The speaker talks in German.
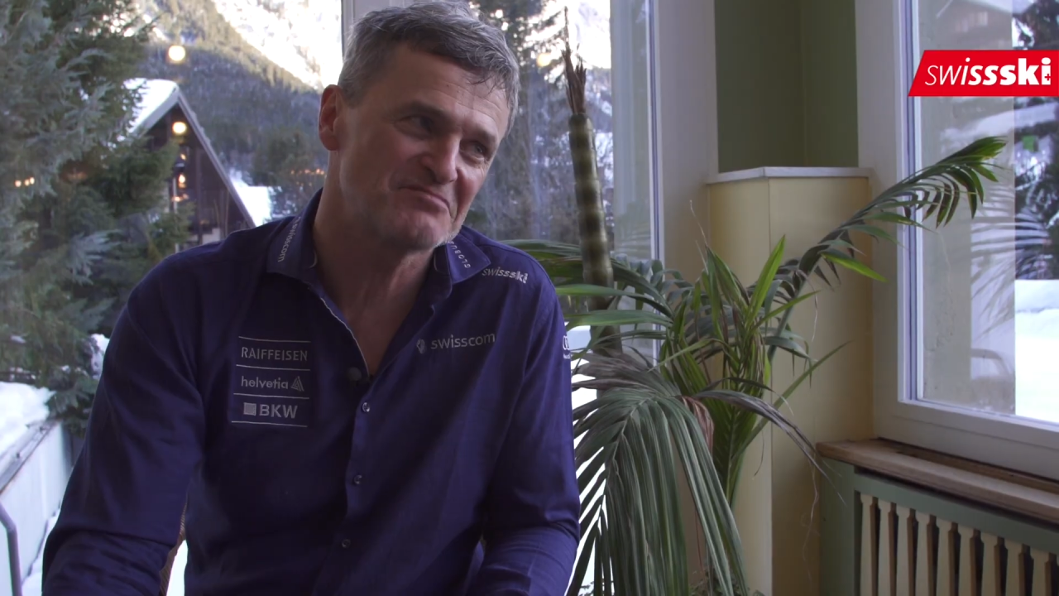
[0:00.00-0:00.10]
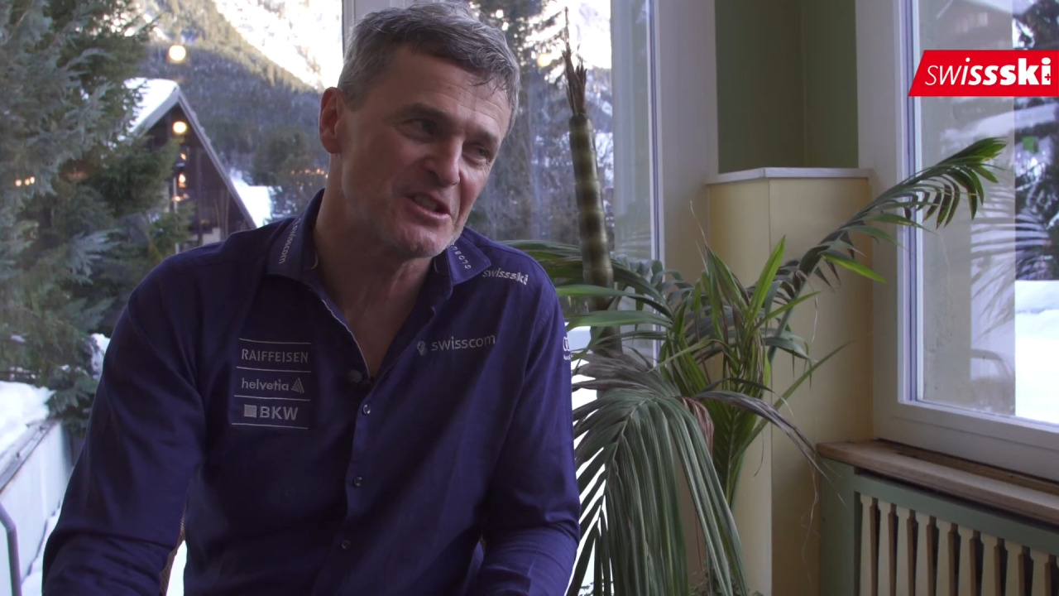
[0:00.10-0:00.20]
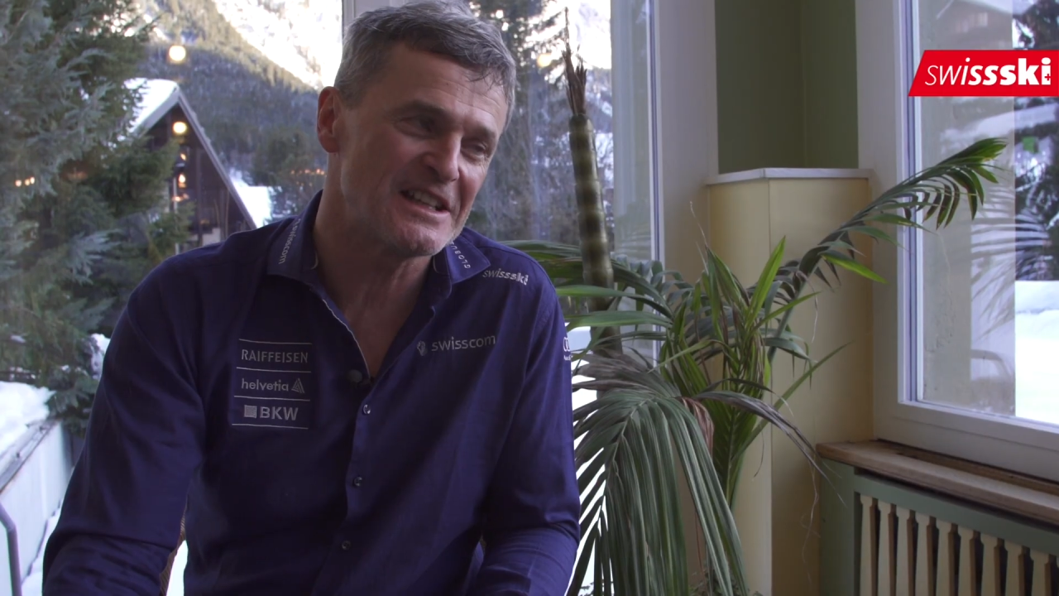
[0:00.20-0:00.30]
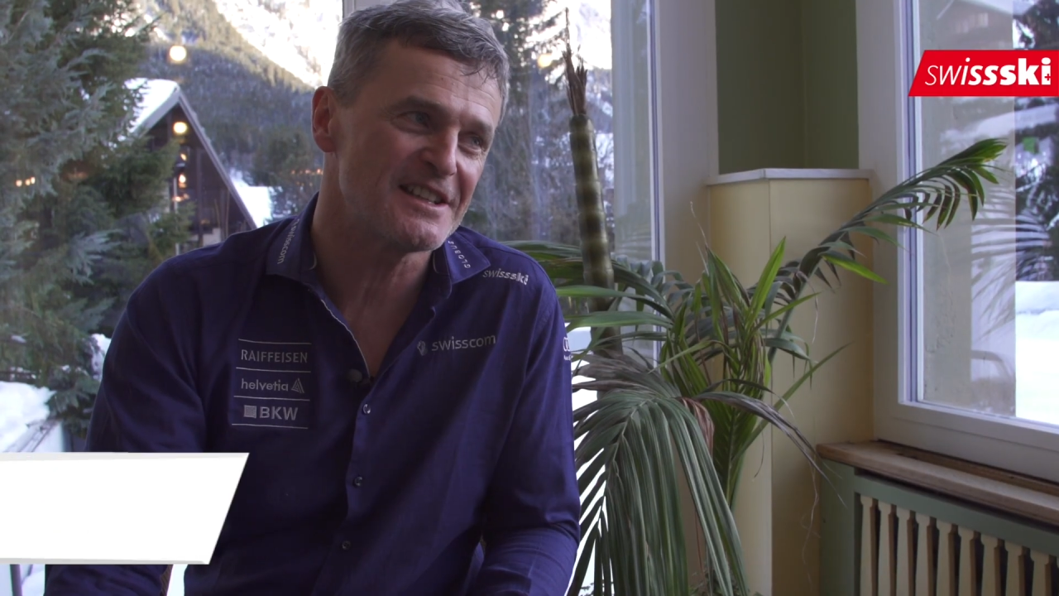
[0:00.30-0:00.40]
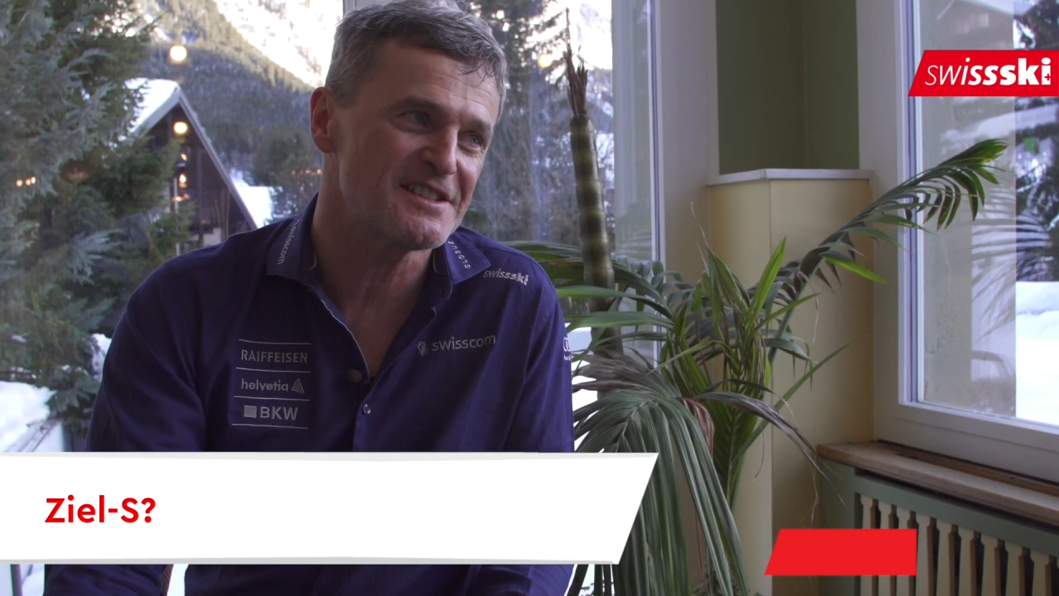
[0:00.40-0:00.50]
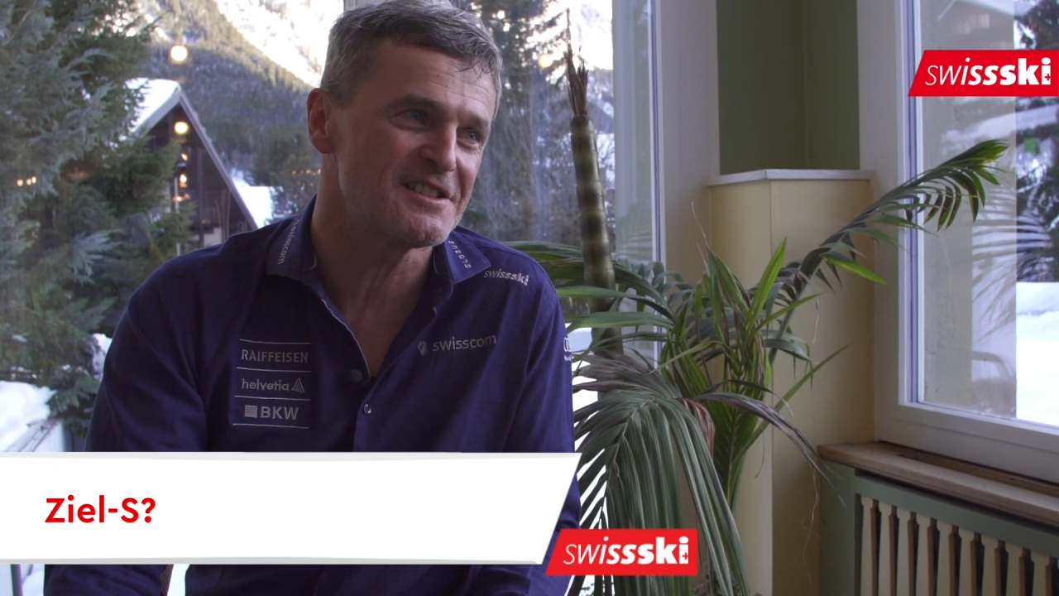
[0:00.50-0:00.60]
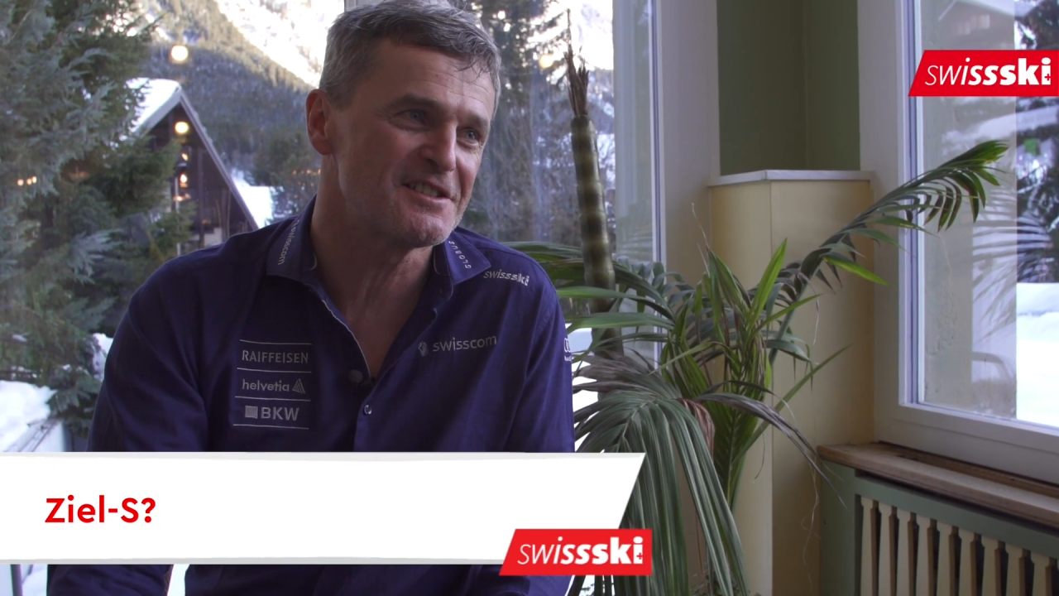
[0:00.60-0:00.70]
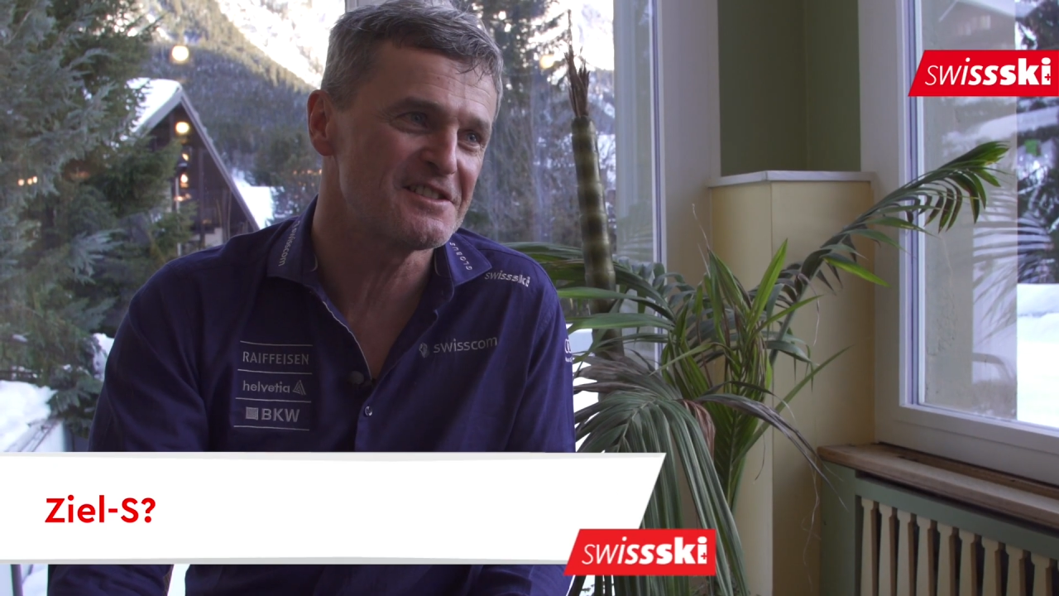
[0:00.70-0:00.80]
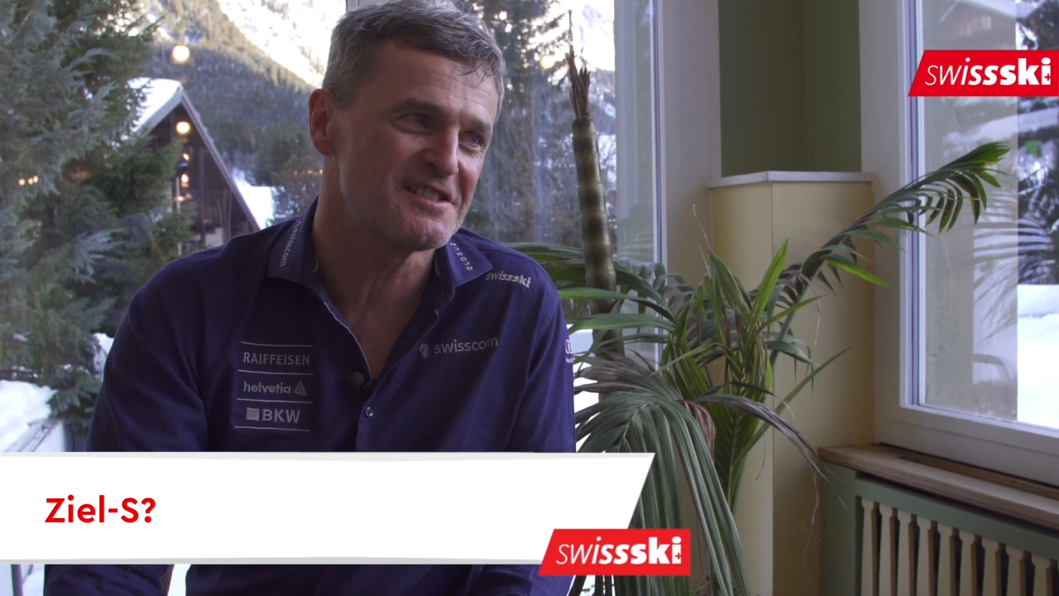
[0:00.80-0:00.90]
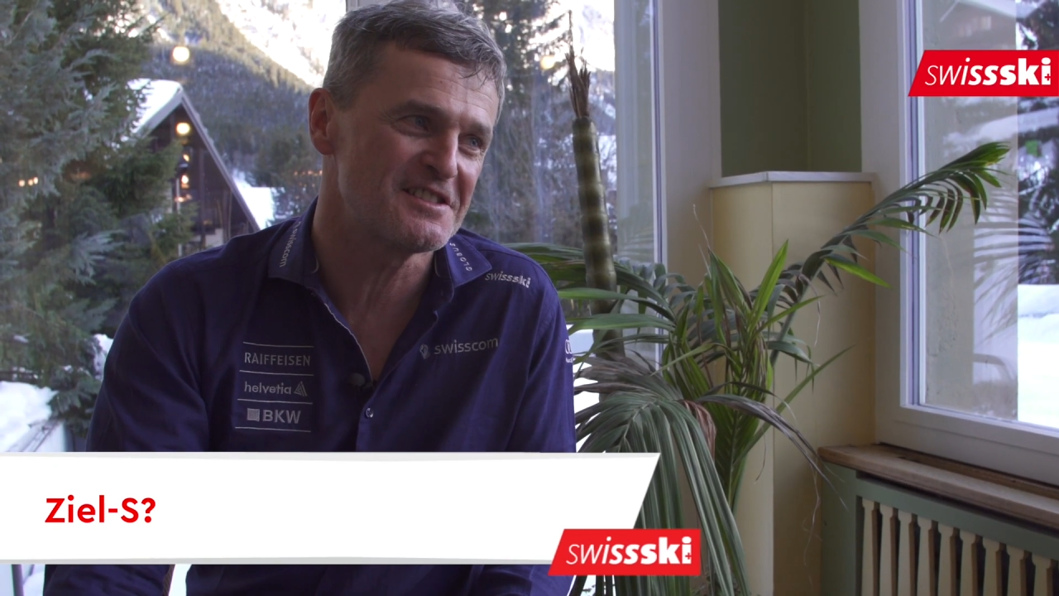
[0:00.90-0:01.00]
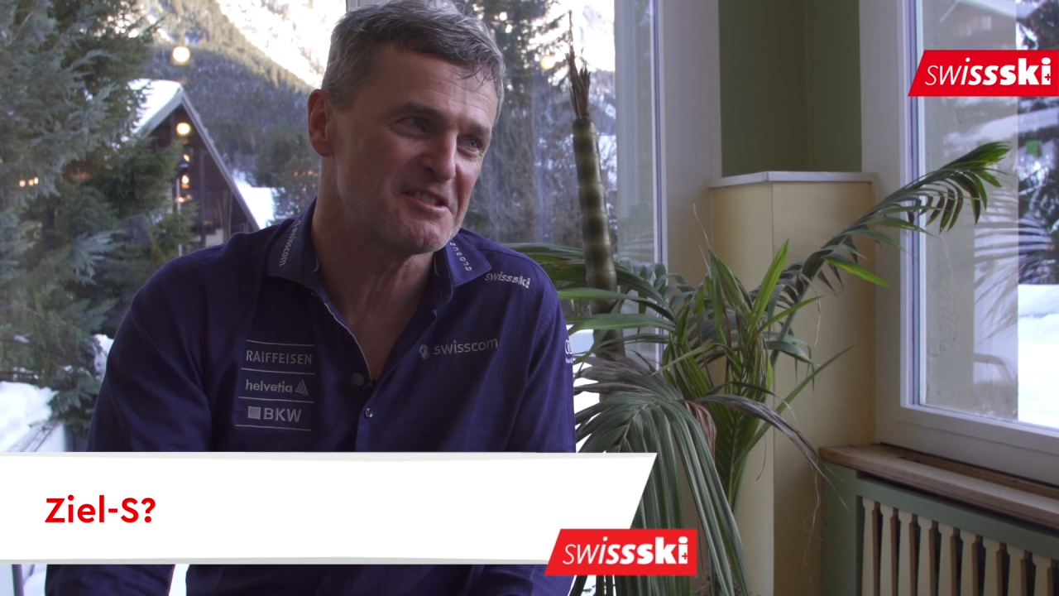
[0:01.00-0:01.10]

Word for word: Siles ist